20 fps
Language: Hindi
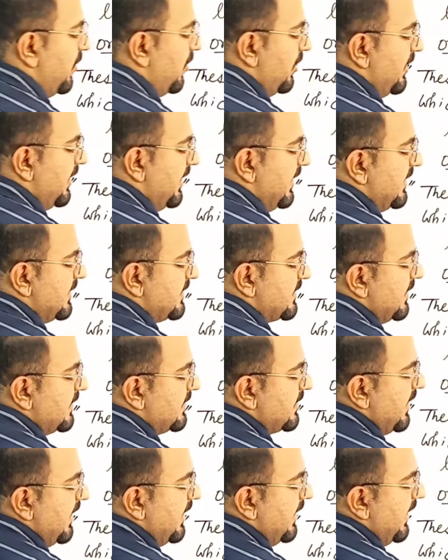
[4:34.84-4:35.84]
ऑलरेडी
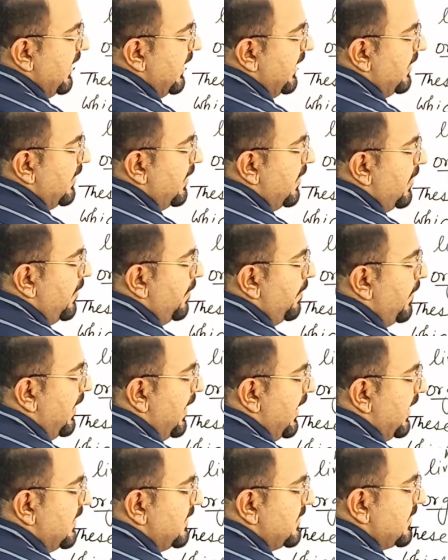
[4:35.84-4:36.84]
डिस्कस किया लाइक
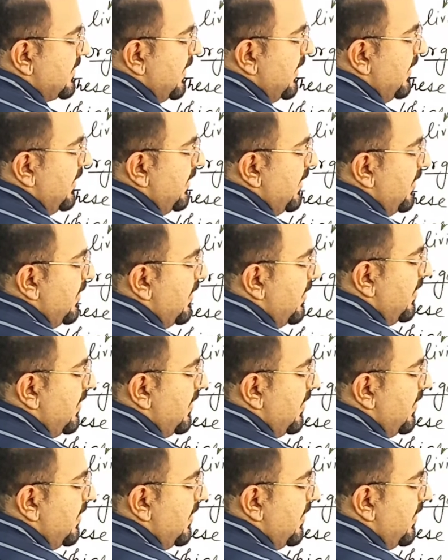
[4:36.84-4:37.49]
प्लांट्स के लिए